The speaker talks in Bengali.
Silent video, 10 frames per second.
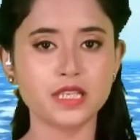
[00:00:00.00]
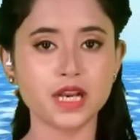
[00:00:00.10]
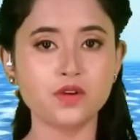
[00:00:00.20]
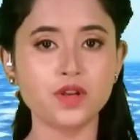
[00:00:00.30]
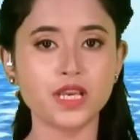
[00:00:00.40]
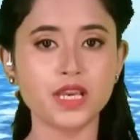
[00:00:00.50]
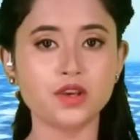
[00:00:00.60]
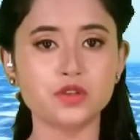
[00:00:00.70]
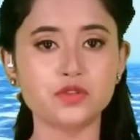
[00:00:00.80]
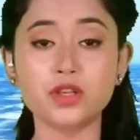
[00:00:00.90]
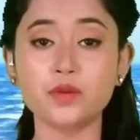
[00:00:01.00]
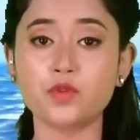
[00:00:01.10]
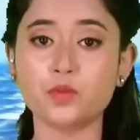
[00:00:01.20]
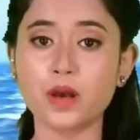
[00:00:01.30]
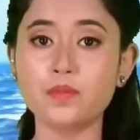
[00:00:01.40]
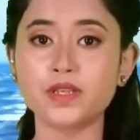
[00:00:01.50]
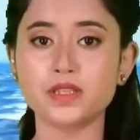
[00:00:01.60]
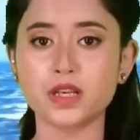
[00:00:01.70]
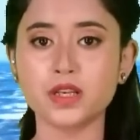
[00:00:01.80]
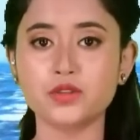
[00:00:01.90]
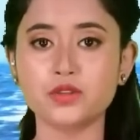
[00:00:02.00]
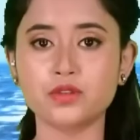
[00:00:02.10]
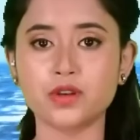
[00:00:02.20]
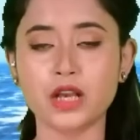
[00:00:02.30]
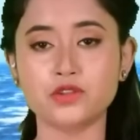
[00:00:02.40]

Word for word: সে কারণে এই অঞ্চলে প্রভাব বিস্তারের জন্য